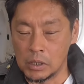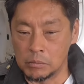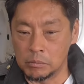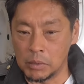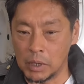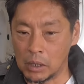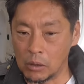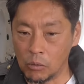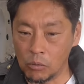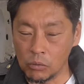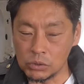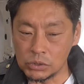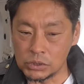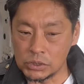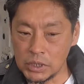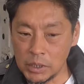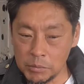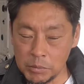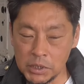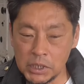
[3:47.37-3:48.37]
まあお
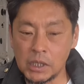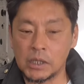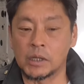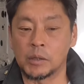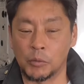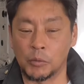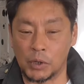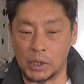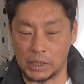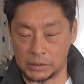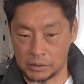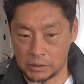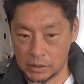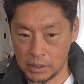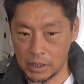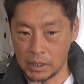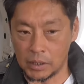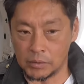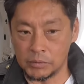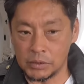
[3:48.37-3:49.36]
家で見ててもらっ
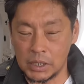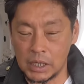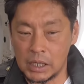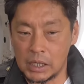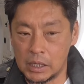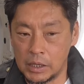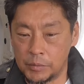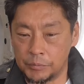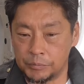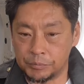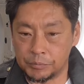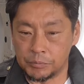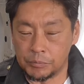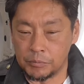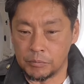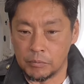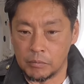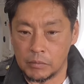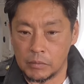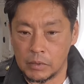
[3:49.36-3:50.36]
てで
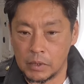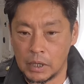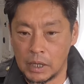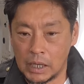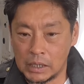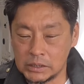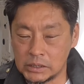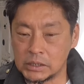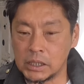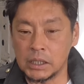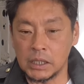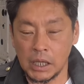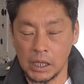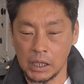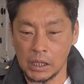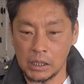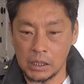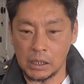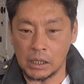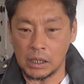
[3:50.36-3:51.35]
明日
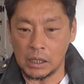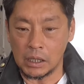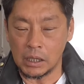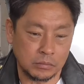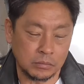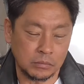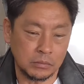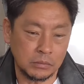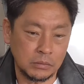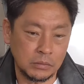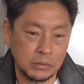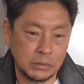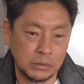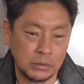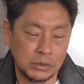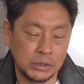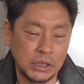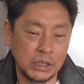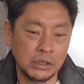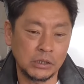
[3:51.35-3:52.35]
ね
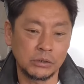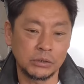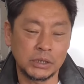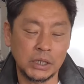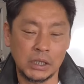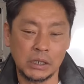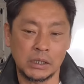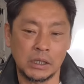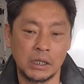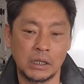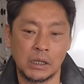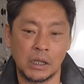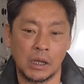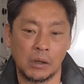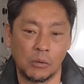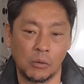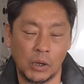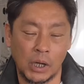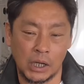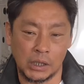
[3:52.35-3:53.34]
請求されて
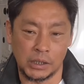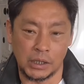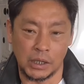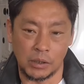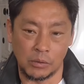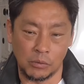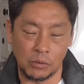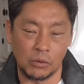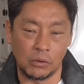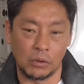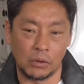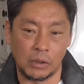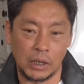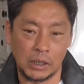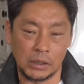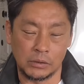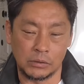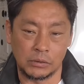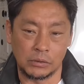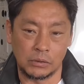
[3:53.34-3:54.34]
たお金を
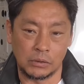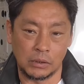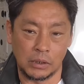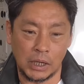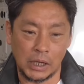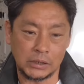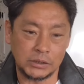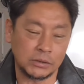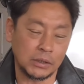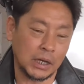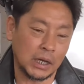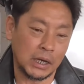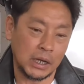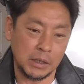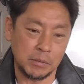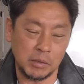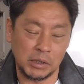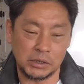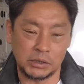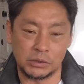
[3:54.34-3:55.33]
あの明日
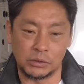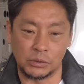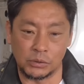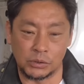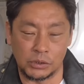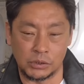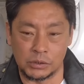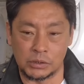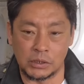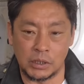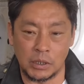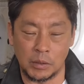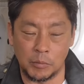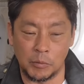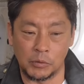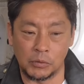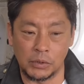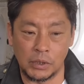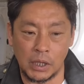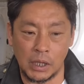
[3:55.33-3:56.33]
払いますよって言ってた
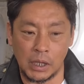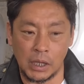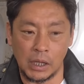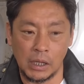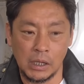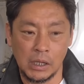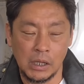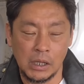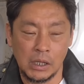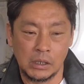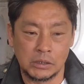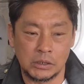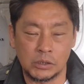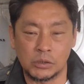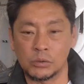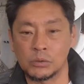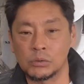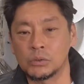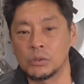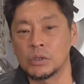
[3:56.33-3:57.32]
もんでで
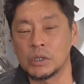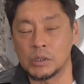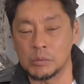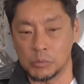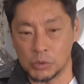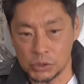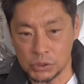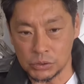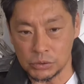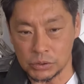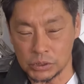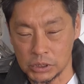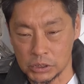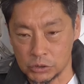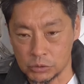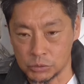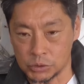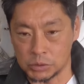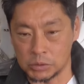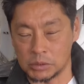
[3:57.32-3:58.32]
その時にもしくーちゃ
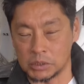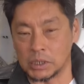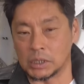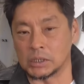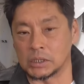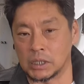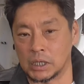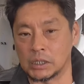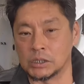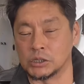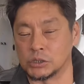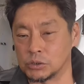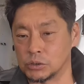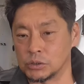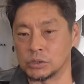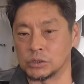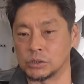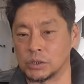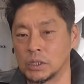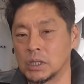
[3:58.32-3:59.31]
ん調子悪かったら一
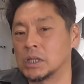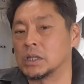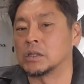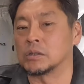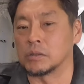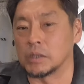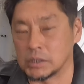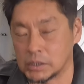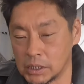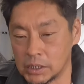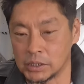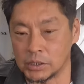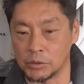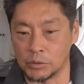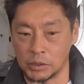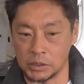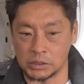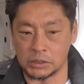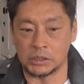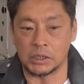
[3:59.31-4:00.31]
緒に連れてきてくださいって
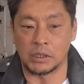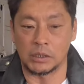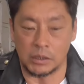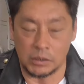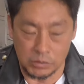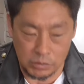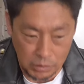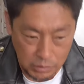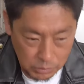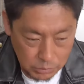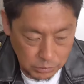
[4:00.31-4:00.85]
言われてたんですけ